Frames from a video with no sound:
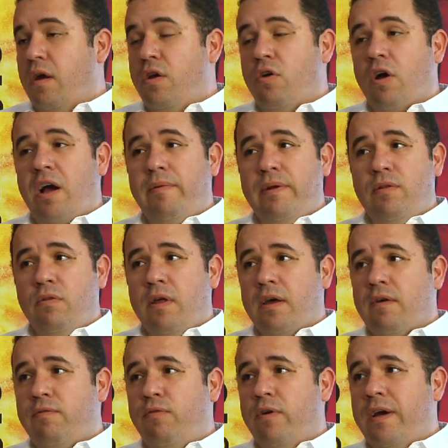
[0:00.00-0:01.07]
No cabe duda
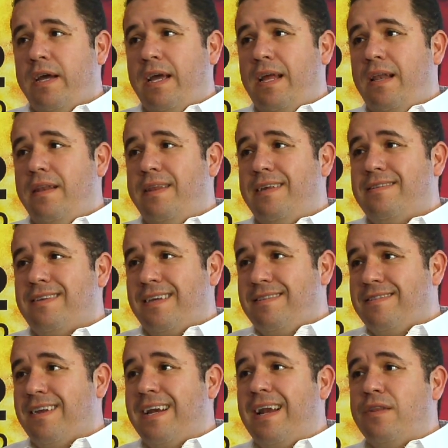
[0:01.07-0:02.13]
que fue el
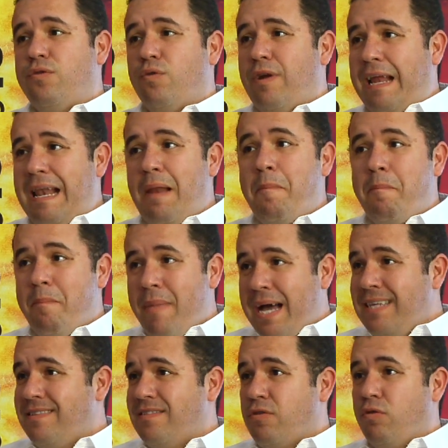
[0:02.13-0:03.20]
desastre natural
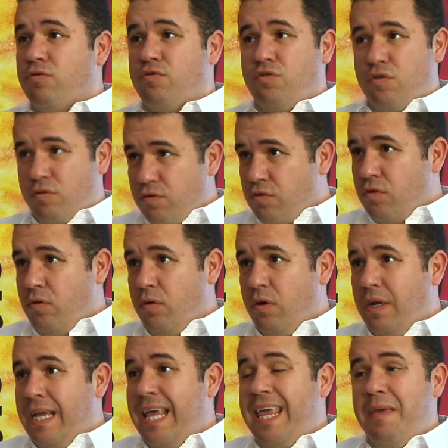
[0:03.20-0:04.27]
más costoso
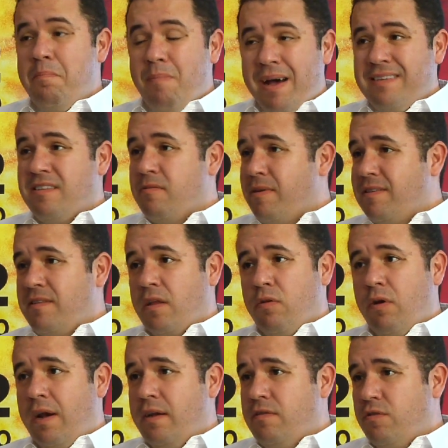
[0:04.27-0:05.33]
y más
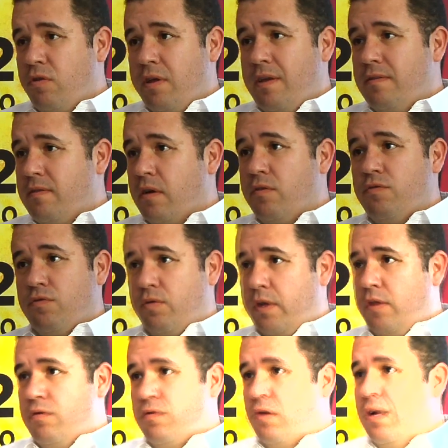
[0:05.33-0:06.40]
devastador en la historia de Estados
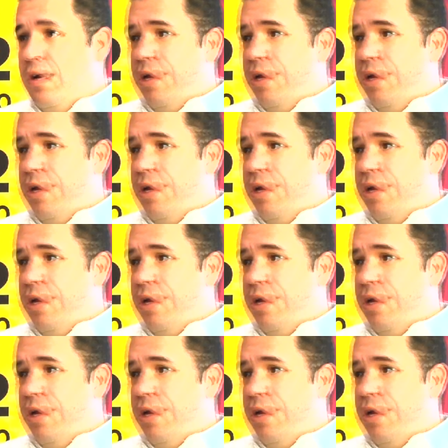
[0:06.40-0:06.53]
Unidos.